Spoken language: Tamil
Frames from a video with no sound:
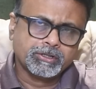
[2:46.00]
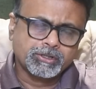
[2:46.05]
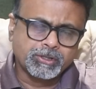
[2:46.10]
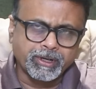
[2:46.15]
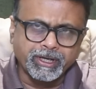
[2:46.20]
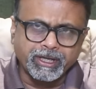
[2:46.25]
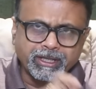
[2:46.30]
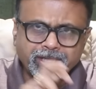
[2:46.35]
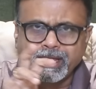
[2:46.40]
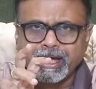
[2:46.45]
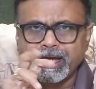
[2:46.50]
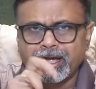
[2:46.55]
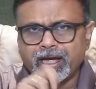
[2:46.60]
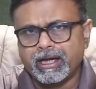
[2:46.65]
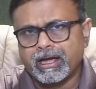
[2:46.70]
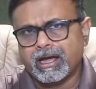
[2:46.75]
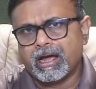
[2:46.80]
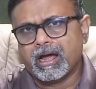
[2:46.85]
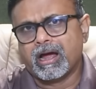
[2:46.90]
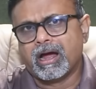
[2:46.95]
ஸோ இந்த
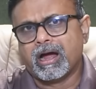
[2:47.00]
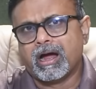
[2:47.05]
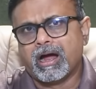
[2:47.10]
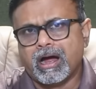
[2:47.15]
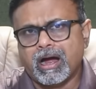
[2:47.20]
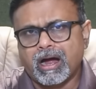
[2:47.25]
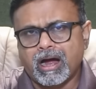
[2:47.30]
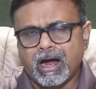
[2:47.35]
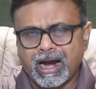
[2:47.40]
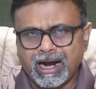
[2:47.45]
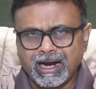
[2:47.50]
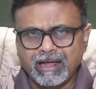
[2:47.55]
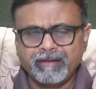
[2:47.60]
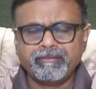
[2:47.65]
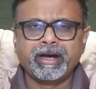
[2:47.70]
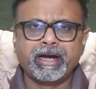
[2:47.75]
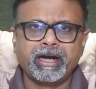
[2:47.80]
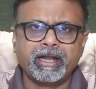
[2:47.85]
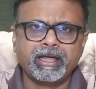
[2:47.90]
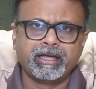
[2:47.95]

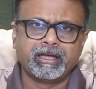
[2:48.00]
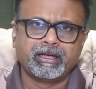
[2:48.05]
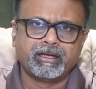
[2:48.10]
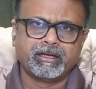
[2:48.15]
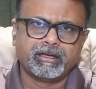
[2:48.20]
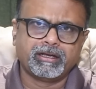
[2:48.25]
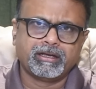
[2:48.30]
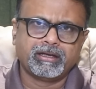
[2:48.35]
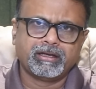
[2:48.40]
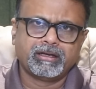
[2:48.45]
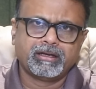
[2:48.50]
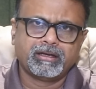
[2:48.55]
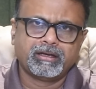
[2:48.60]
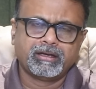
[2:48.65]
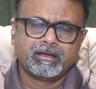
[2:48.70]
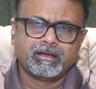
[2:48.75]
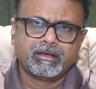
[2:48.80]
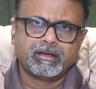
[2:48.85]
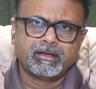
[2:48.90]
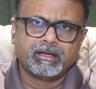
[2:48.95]
அளவீடு
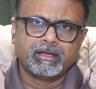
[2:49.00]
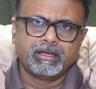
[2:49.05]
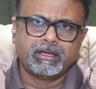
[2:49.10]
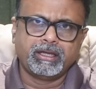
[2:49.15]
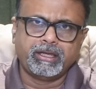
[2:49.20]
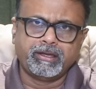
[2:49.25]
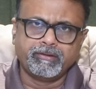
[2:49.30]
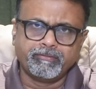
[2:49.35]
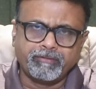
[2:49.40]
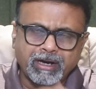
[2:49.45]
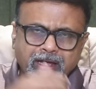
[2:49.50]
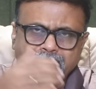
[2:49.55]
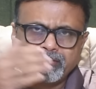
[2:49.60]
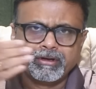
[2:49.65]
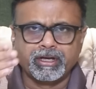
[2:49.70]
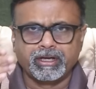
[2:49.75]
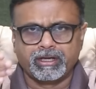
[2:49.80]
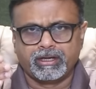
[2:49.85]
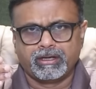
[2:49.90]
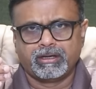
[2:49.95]

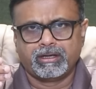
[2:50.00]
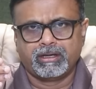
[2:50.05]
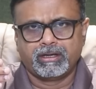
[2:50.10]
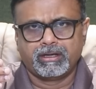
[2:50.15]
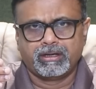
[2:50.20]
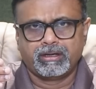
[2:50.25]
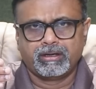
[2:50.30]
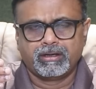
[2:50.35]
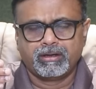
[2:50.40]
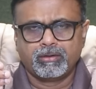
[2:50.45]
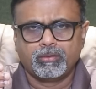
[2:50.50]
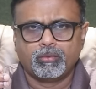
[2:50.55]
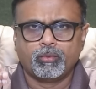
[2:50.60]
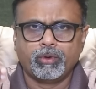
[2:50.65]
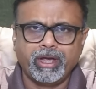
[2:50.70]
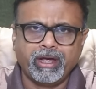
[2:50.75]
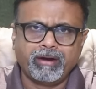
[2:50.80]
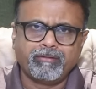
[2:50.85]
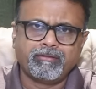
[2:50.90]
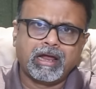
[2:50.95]
இவ்வளவு
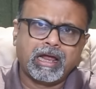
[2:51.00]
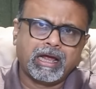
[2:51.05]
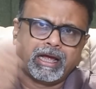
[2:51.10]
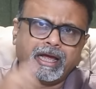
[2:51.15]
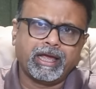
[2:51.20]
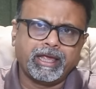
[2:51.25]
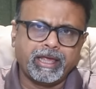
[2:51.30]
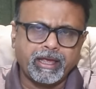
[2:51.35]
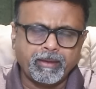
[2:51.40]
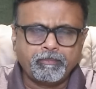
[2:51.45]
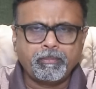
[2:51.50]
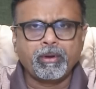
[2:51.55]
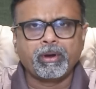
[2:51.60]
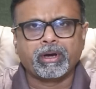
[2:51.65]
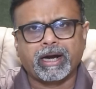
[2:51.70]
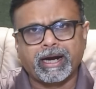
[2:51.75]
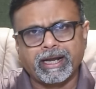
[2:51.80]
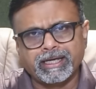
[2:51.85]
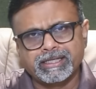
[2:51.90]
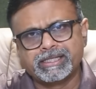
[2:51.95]
உயர்வாக எப்போ
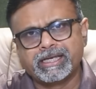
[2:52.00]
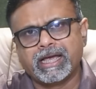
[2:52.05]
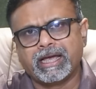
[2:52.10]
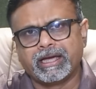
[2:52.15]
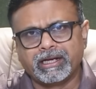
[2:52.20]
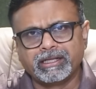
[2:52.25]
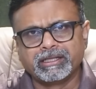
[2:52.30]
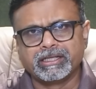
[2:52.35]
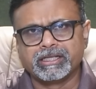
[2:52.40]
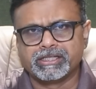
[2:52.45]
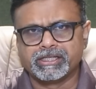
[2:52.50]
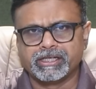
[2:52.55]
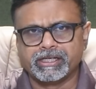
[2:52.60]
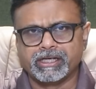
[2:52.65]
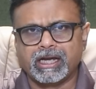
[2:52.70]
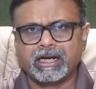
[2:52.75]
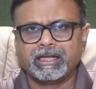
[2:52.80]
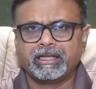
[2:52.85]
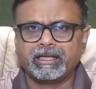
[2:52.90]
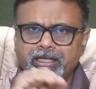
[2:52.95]
கடைசியாக இருந்துச்சு
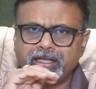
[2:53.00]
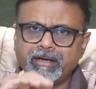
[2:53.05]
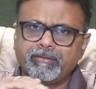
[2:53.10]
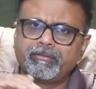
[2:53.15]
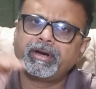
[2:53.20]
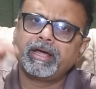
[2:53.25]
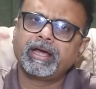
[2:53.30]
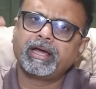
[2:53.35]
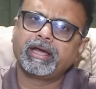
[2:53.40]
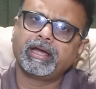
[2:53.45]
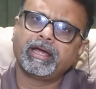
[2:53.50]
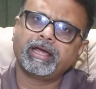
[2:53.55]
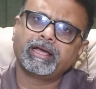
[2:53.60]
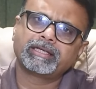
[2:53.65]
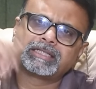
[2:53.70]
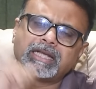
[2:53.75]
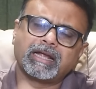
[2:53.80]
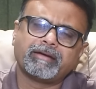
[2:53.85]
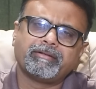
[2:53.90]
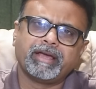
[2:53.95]
அல்லது இதை விட
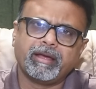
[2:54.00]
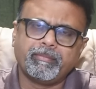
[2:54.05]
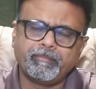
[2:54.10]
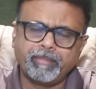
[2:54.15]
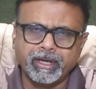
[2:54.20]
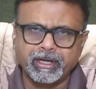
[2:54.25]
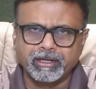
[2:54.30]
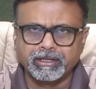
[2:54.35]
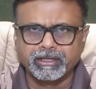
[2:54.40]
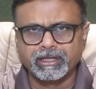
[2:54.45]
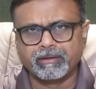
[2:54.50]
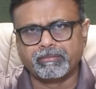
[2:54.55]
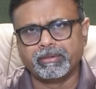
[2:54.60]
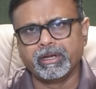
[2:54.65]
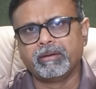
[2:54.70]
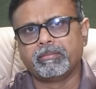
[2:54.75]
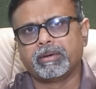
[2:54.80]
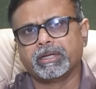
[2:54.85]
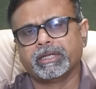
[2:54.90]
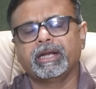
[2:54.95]
எக்ஸ்ட்ராவாக எப்போ இருந்தது
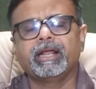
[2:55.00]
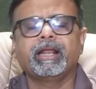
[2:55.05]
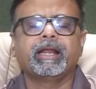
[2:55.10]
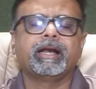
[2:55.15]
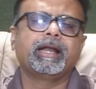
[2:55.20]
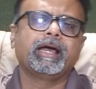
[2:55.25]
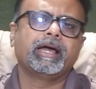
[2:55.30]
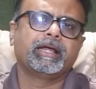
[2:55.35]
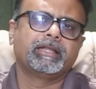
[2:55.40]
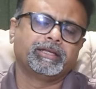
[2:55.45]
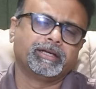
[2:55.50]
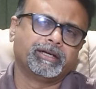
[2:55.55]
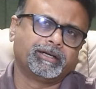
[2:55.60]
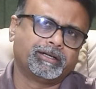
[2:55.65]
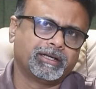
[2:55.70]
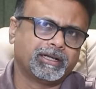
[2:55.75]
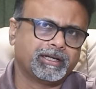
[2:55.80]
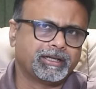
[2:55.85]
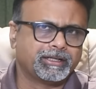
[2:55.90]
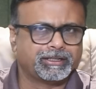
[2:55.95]
அப்படின்னு பார்த்தீங்கன்னா ரெண்டாயிரத்தி
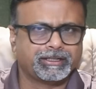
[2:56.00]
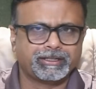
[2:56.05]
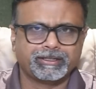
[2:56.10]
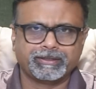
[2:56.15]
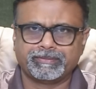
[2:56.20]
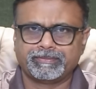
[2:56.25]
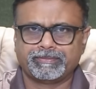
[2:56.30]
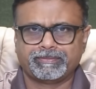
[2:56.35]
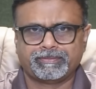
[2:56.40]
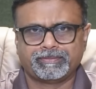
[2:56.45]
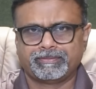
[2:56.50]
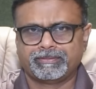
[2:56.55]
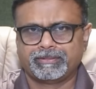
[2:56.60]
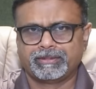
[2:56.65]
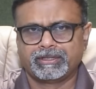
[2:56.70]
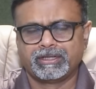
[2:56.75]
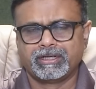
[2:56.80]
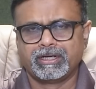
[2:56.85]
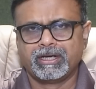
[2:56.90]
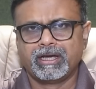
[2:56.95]
எட்டில் இருந்தது
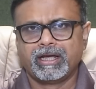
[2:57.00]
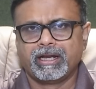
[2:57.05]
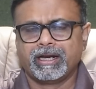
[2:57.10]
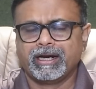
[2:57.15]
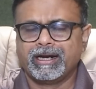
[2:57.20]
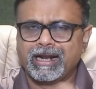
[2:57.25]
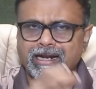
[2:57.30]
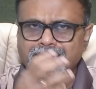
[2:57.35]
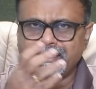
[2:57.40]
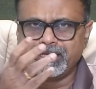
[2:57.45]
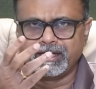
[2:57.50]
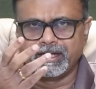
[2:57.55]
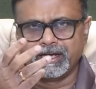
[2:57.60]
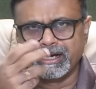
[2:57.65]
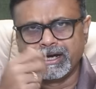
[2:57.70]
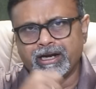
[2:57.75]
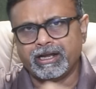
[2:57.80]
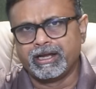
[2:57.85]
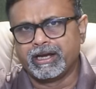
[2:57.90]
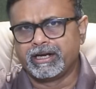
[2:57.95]
ரெண்டாயிரத்தி
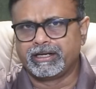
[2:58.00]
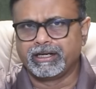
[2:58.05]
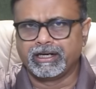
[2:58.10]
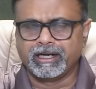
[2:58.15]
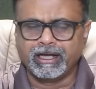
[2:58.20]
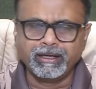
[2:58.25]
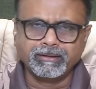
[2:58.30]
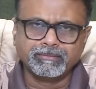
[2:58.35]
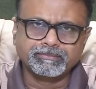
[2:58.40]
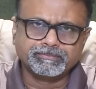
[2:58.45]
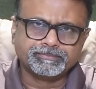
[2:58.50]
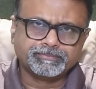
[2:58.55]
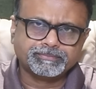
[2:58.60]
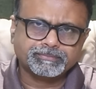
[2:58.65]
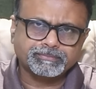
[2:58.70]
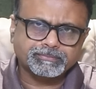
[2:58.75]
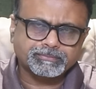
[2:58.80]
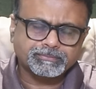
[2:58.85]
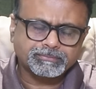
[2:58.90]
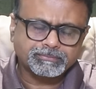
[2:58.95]
ஏழு எட்டில்
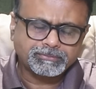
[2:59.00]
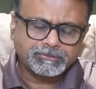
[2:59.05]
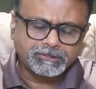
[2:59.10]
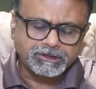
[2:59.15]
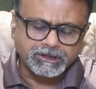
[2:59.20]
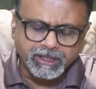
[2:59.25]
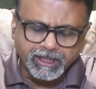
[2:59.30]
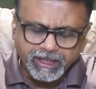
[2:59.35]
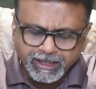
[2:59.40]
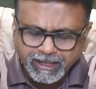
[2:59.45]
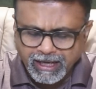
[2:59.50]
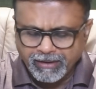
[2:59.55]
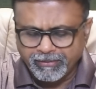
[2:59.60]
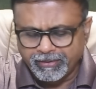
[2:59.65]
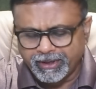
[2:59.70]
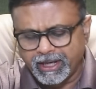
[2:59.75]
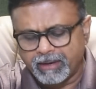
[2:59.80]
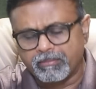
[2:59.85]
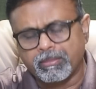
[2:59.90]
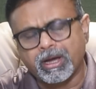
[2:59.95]

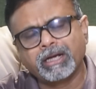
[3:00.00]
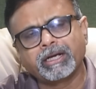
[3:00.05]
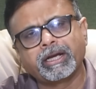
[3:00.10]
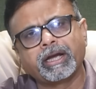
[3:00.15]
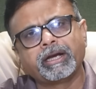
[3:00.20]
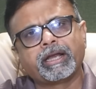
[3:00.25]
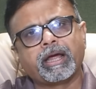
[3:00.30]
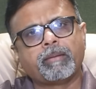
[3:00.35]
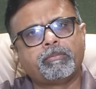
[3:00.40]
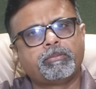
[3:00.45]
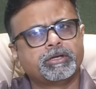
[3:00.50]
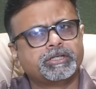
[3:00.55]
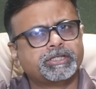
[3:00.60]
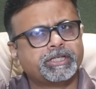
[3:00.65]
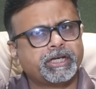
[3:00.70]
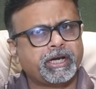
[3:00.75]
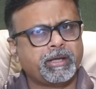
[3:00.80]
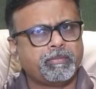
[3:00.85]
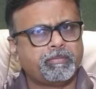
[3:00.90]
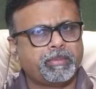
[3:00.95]
இந்தியாவுடைய மார்க்கெட் கேபிட்டல்
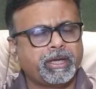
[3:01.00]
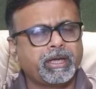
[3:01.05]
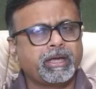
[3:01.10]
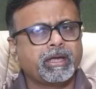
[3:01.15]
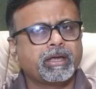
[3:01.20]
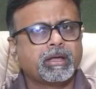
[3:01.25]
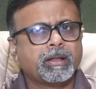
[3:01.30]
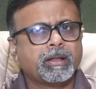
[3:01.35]
ஜிடிபி